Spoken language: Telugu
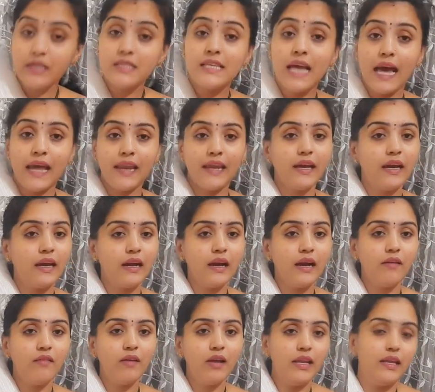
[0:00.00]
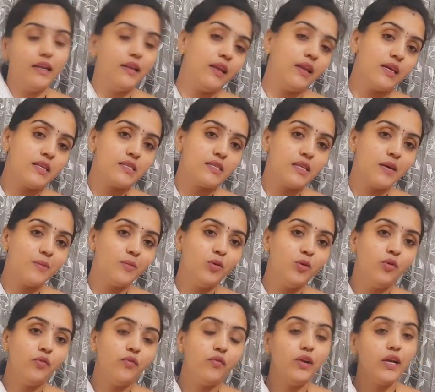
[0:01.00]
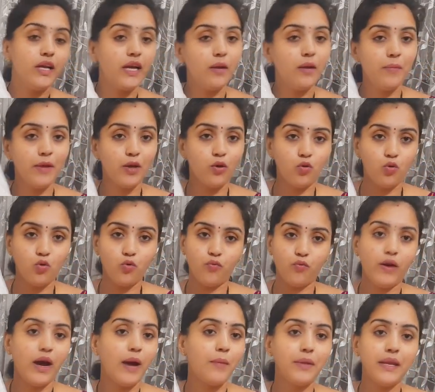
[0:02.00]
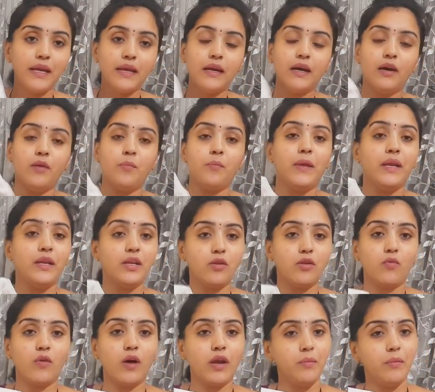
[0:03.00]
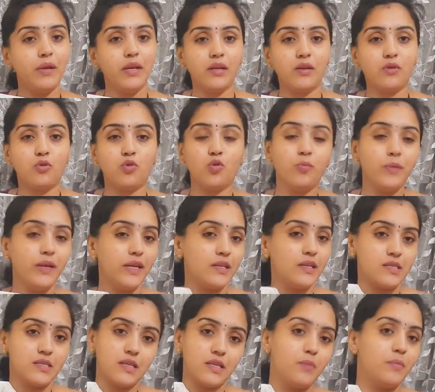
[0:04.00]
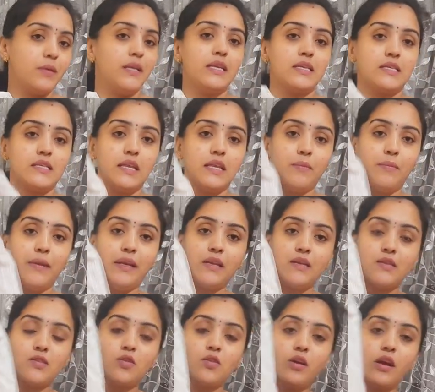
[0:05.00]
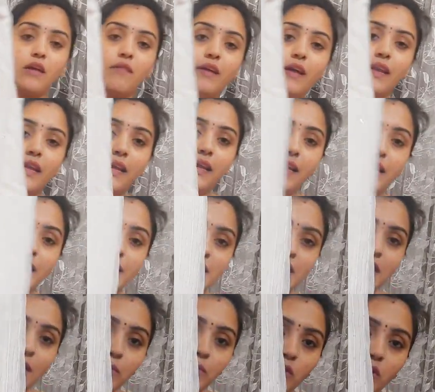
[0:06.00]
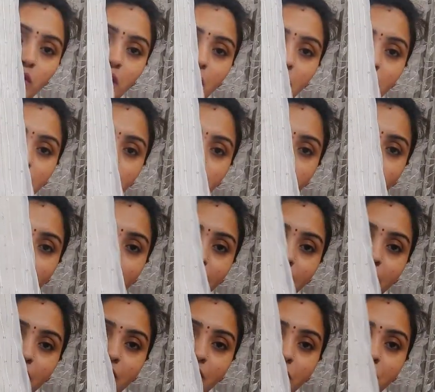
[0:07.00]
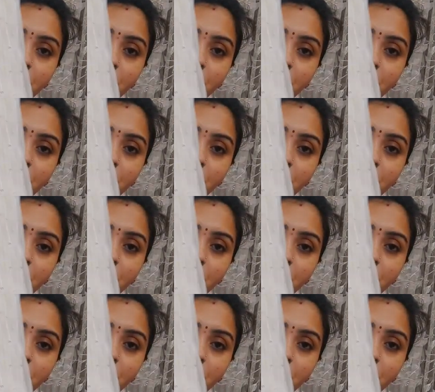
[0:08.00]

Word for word: శారీగా కావాలి అన్న ఇస్తాము విడిగా మీకు ఫ్యాబ్రిక్గా మీటర్ వన్ మీటర్ టూ మీటర్స్ త్రీ మీటర్స్ ఇలా మీటర్స్లో కావాలి అన్న ఇస్తాము వైట్